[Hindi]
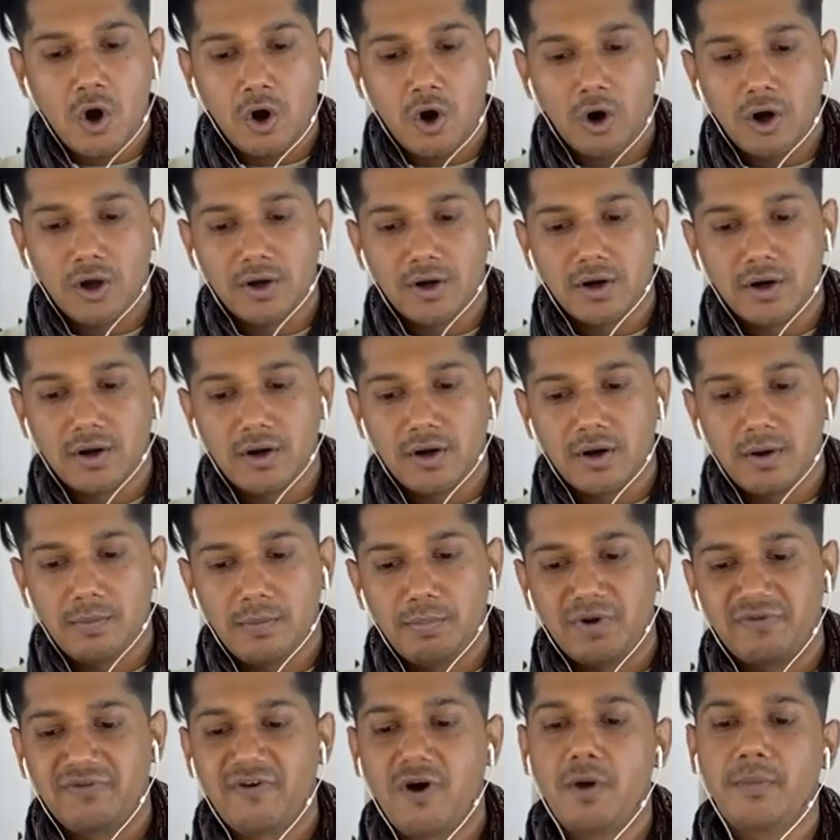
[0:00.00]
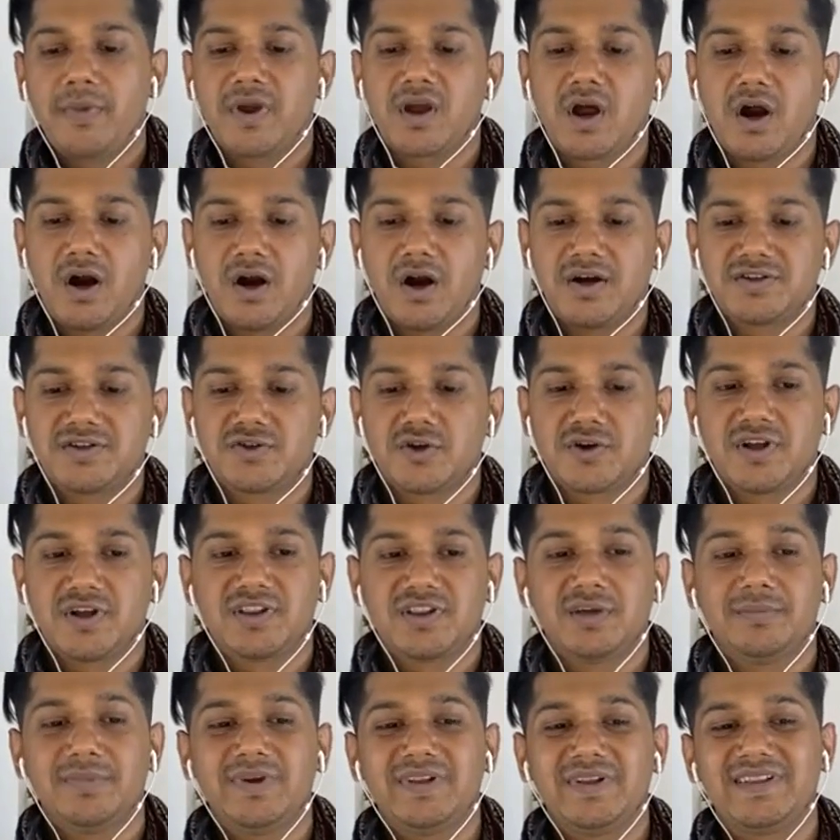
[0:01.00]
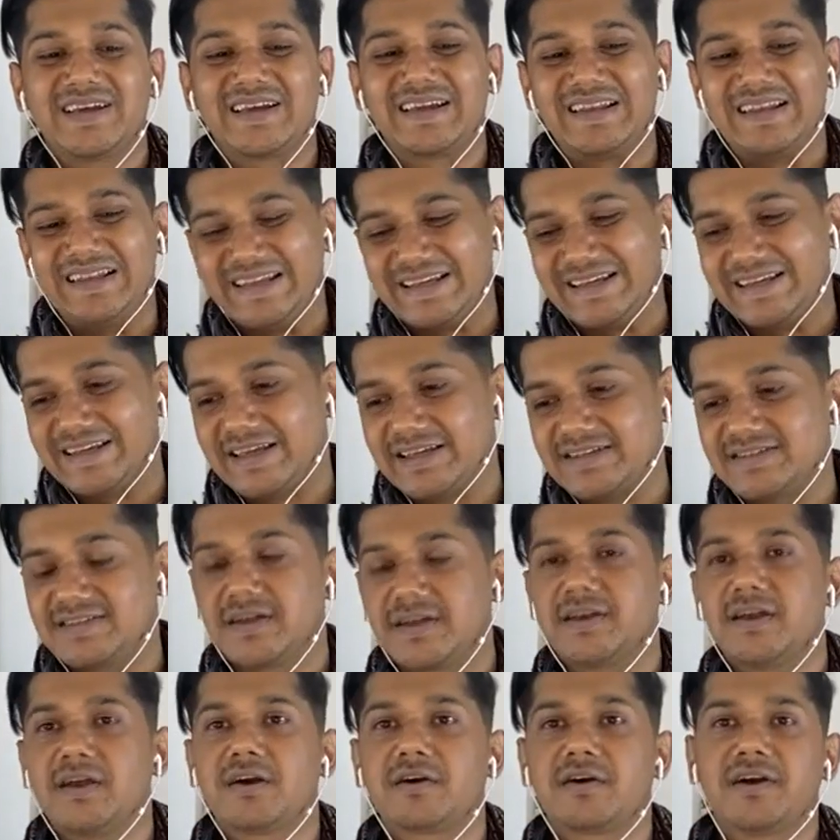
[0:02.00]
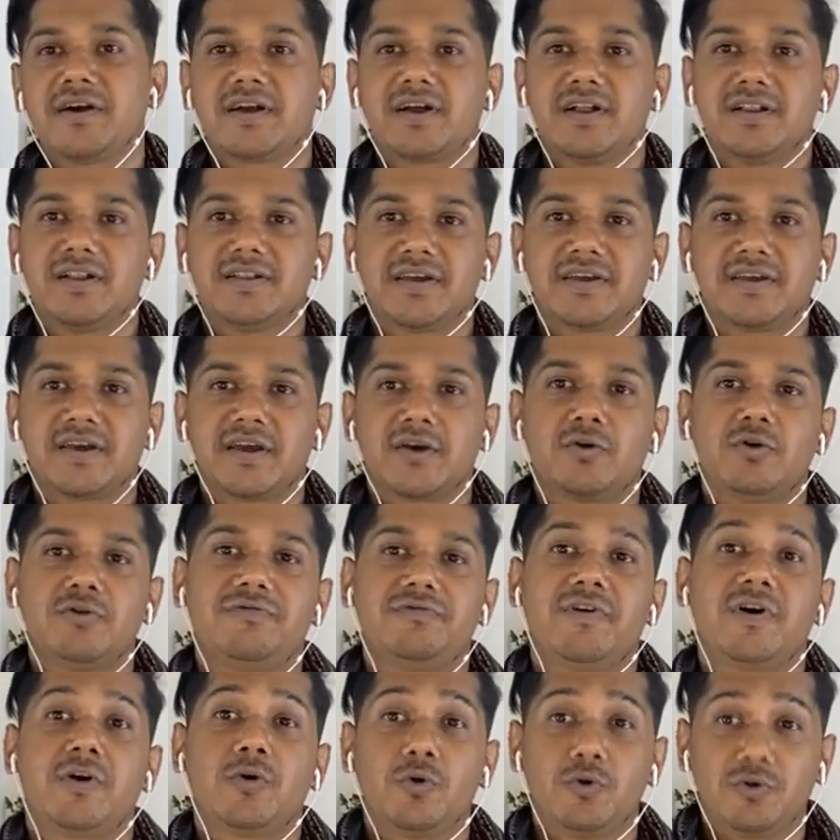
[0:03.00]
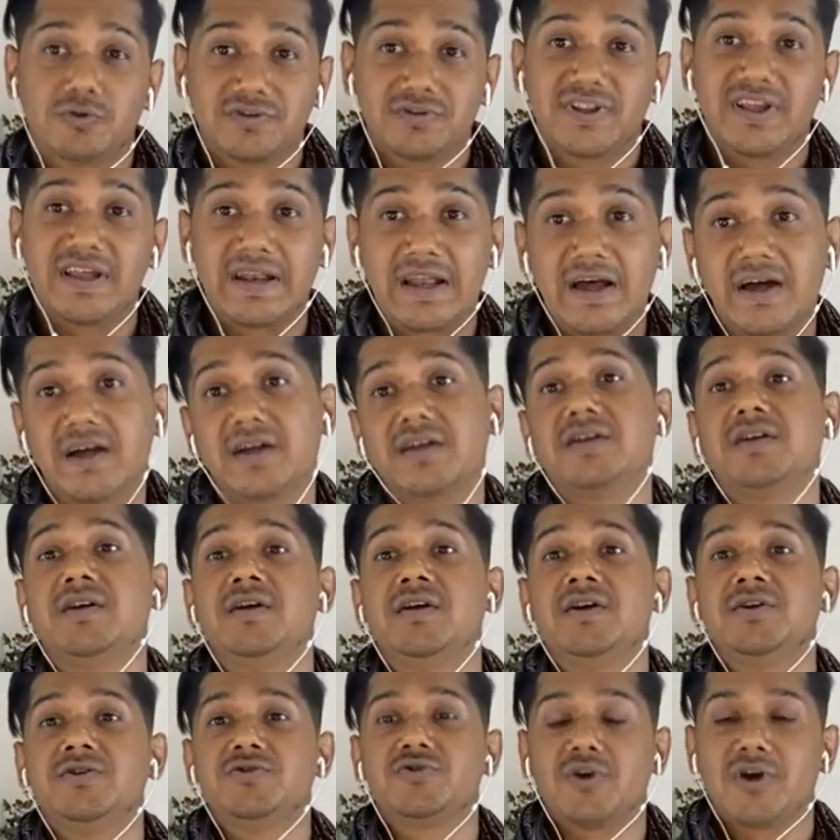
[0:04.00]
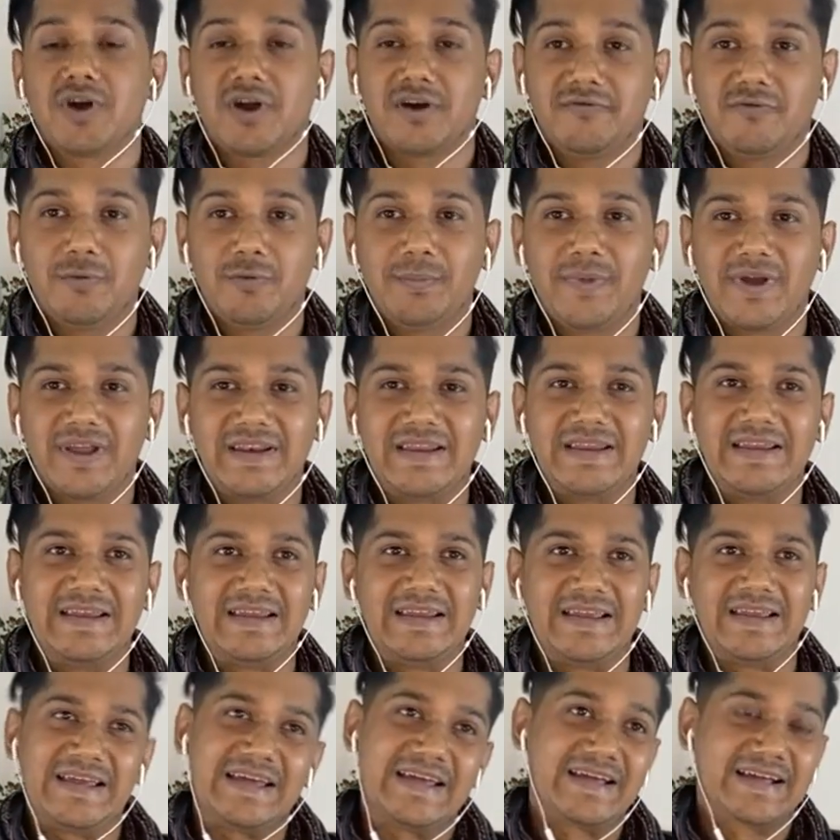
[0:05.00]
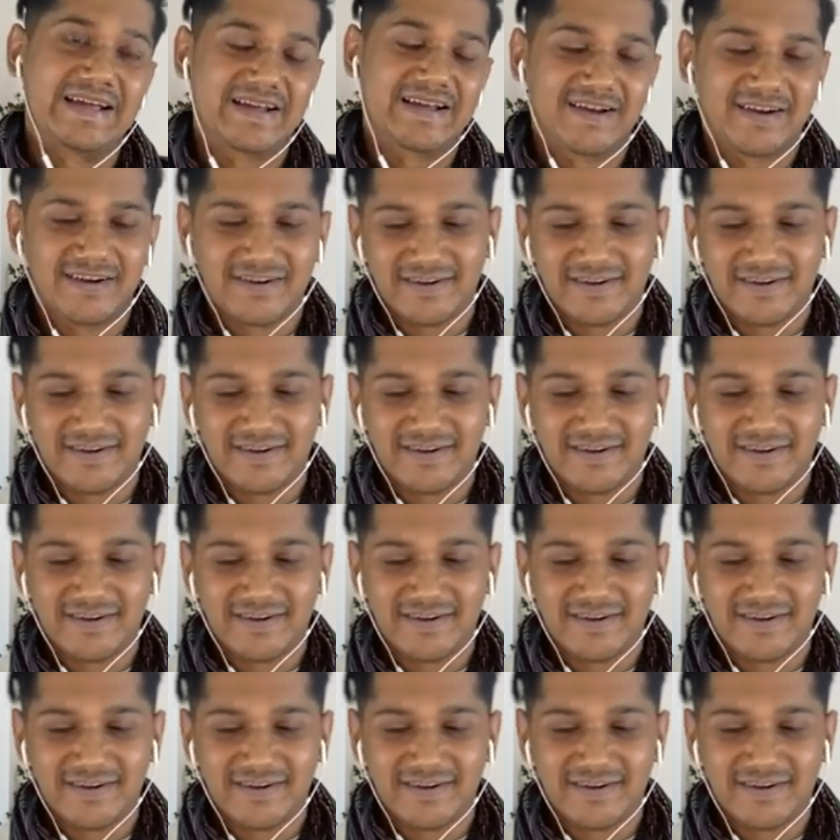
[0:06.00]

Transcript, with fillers: और परफॉर्मिंग आर्ट्स और अदबी तख्लीक के ज़रिए क्रिटिकल थिंकिंग को फ़रोग देना जो है वो मेरी एक